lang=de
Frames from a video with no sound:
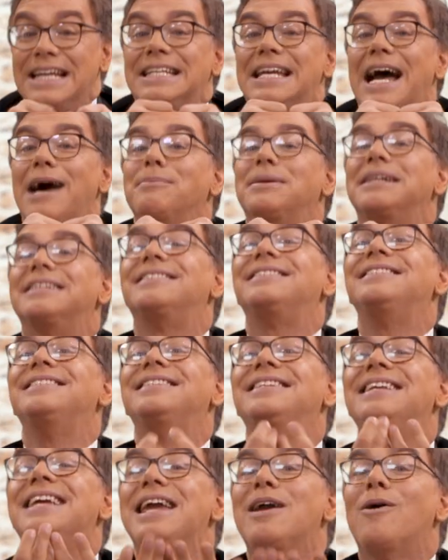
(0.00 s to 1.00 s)
Die
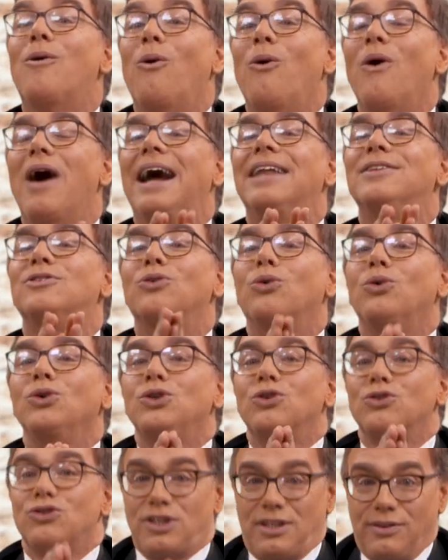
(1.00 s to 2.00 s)
Amadeo
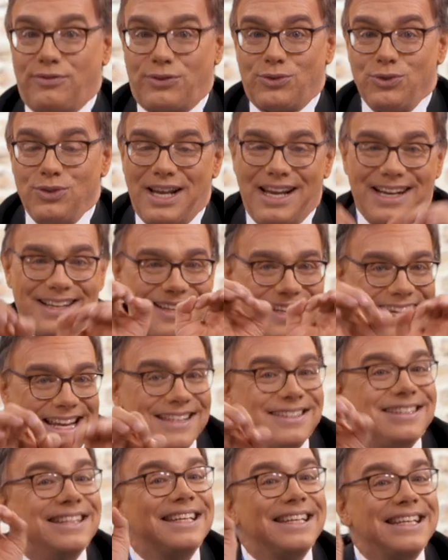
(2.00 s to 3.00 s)
Antonio Stiftung
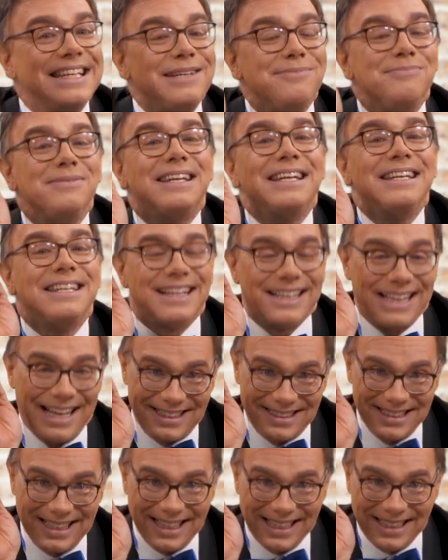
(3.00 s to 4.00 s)
erklärt den lieben
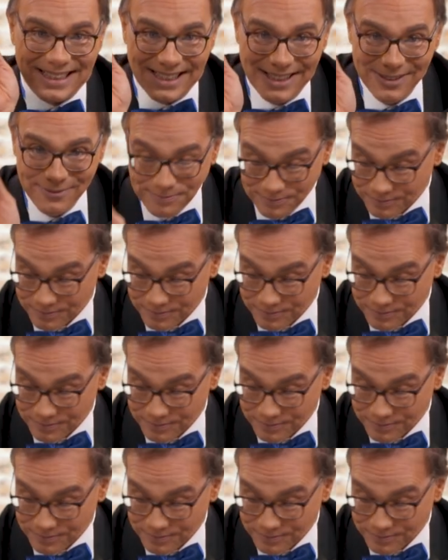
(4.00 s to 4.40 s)
Kindergärtnerinnen